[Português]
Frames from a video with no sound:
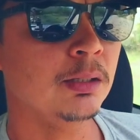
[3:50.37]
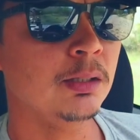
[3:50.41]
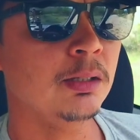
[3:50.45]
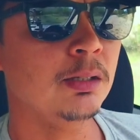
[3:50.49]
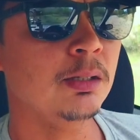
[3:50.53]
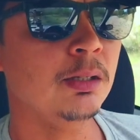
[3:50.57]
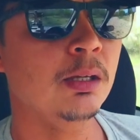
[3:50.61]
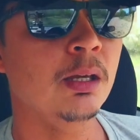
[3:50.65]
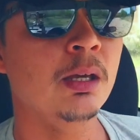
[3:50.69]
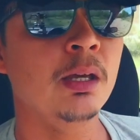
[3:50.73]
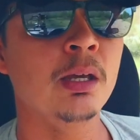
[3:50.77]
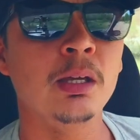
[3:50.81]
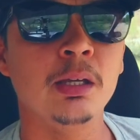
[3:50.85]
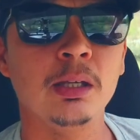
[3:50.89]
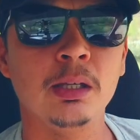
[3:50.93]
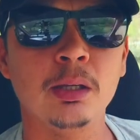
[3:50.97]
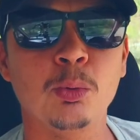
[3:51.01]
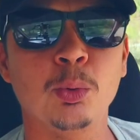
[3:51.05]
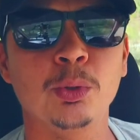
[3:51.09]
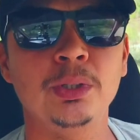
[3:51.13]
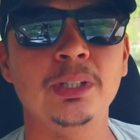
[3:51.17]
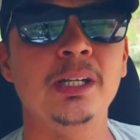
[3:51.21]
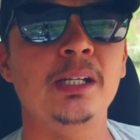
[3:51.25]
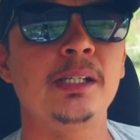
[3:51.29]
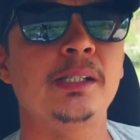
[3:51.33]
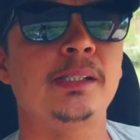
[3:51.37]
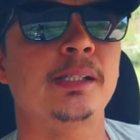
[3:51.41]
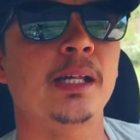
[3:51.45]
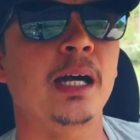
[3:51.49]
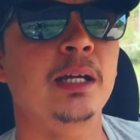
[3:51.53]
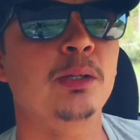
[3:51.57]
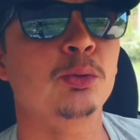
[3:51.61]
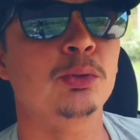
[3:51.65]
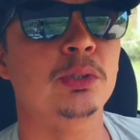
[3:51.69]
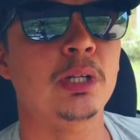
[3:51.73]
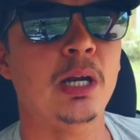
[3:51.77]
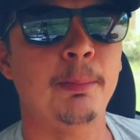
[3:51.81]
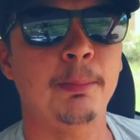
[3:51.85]
E, e quando ele
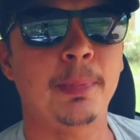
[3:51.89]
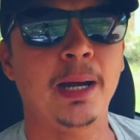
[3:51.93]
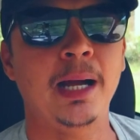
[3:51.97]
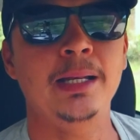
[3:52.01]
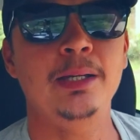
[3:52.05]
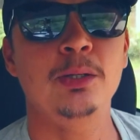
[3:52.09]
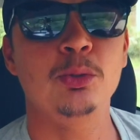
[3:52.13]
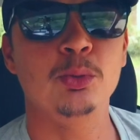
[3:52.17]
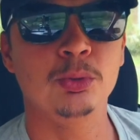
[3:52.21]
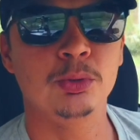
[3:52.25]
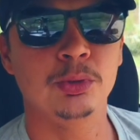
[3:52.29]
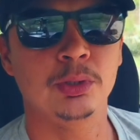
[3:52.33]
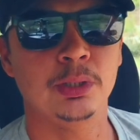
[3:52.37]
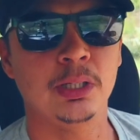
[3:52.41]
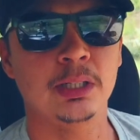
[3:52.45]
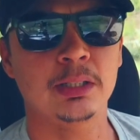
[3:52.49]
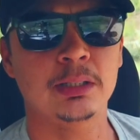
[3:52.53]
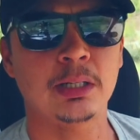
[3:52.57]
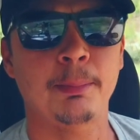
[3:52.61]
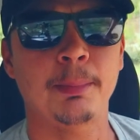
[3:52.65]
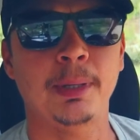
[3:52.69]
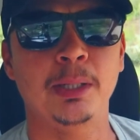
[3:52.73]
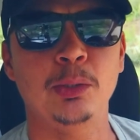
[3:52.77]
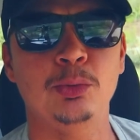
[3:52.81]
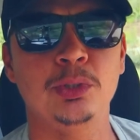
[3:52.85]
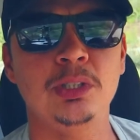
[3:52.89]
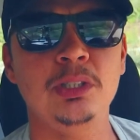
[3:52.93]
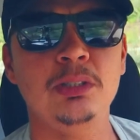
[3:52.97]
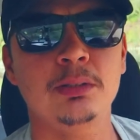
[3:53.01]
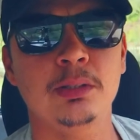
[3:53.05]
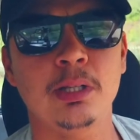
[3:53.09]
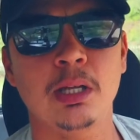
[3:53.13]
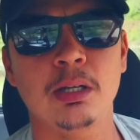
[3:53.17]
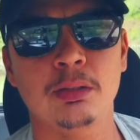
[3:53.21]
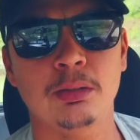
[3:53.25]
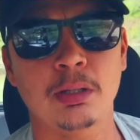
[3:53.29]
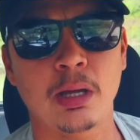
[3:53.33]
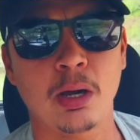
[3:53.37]
sai do trabalho, ele trabalha o dia
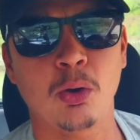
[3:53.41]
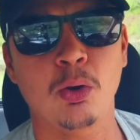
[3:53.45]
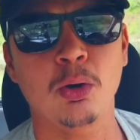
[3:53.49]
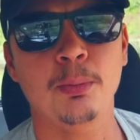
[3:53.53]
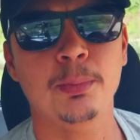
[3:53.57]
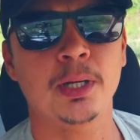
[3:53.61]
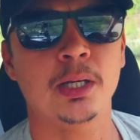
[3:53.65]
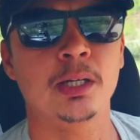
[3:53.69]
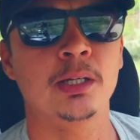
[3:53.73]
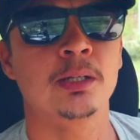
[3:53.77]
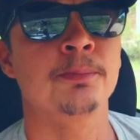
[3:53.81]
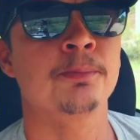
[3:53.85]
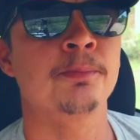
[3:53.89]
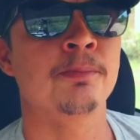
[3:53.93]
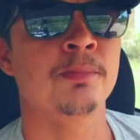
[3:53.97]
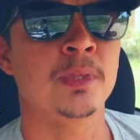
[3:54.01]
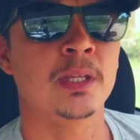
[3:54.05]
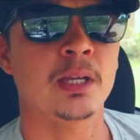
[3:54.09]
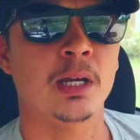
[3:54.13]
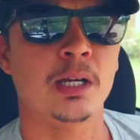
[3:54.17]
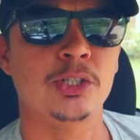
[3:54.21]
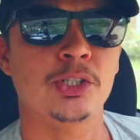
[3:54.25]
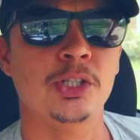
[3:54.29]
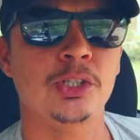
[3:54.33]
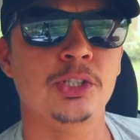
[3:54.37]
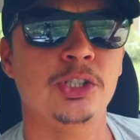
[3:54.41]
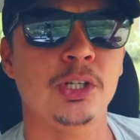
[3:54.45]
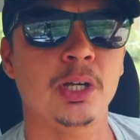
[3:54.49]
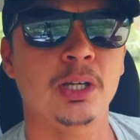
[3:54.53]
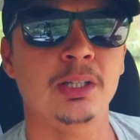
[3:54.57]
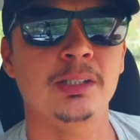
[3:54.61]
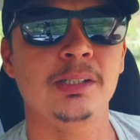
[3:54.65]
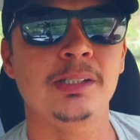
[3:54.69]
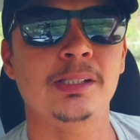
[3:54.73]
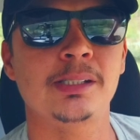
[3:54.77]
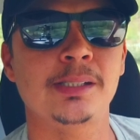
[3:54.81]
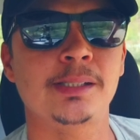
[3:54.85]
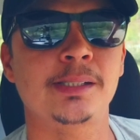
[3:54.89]
inteiro na obra, a gente
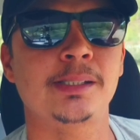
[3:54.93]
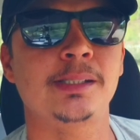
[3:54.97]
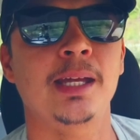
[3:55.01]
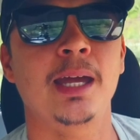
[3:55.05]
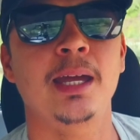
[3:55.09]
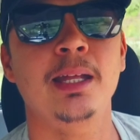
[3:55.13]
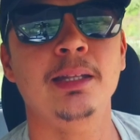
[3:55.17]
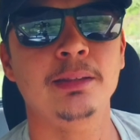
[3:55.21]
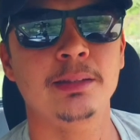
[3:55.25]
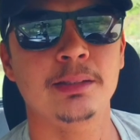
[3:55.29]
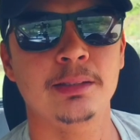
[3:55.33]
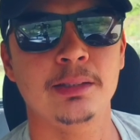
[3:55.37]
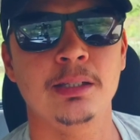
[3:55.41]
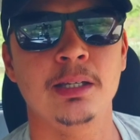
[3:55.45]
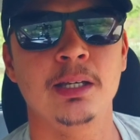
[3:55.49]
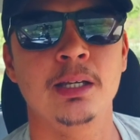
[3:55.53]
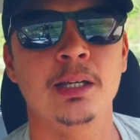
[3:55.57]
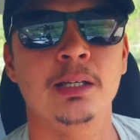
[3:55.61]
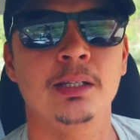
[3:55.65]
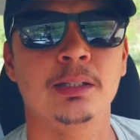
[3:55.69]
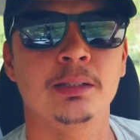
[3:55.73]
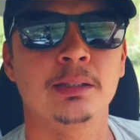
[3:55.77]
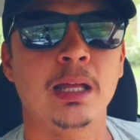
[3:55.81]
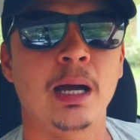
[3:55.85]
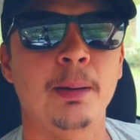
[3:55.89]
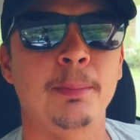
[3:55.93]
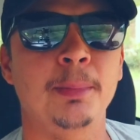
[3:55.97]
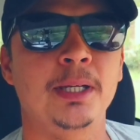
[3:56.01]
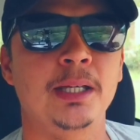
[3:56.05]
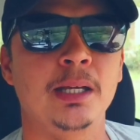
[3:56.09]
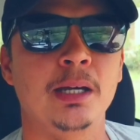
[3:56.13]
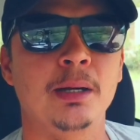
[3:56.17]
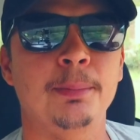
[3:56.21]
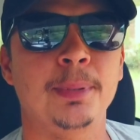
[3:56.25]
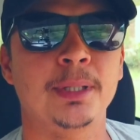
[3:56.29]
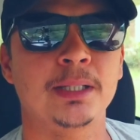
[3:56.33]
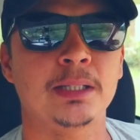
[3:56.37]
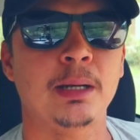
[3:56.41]
chega de 7 da
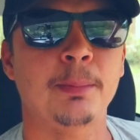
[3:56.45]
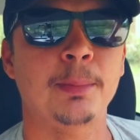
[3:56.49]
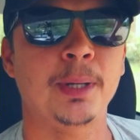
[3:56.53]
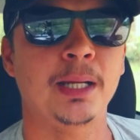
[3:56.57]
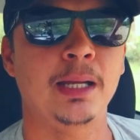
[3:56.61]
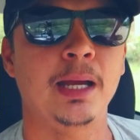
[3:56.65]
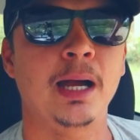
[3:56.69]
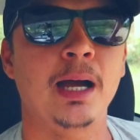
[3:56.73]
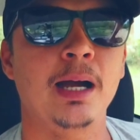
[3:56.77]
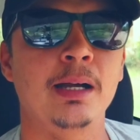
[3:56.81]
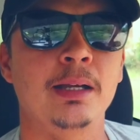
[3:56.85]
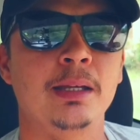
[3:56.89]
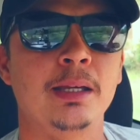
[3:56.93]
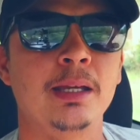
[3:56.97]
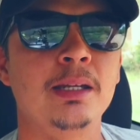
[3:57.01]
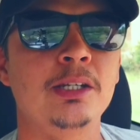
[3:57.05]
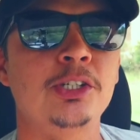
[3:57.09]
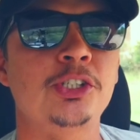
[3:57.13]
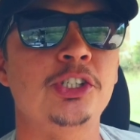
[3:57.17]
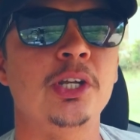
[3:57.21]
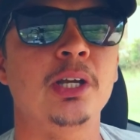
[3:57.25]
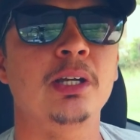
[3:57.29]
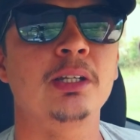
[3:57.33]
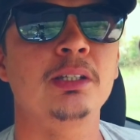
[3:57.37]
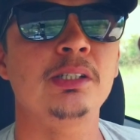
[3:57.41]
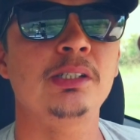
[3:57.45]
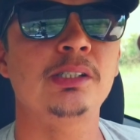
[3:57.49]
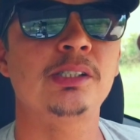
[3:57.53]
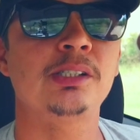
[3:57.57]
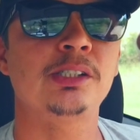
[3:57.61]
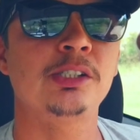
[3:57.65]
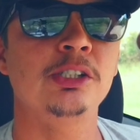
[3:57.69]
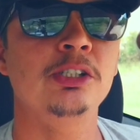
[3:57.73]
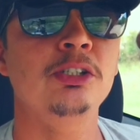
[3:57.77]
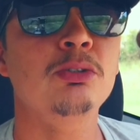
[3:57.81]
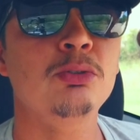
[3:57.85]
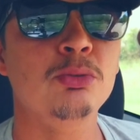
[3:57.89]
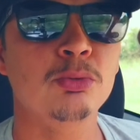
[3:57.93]
manhã para trabalhar, ele chega de
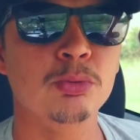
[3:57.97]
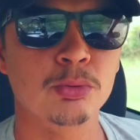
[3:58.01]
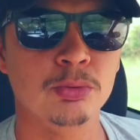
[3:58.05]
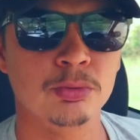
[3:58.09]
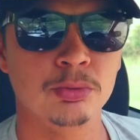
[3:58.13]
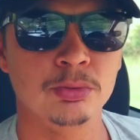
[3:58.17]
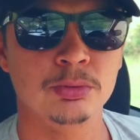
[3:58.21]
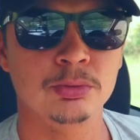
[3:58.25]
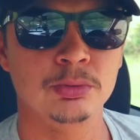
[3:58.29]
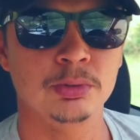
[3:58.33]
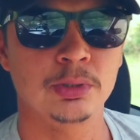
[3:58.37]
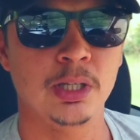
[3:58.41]
5.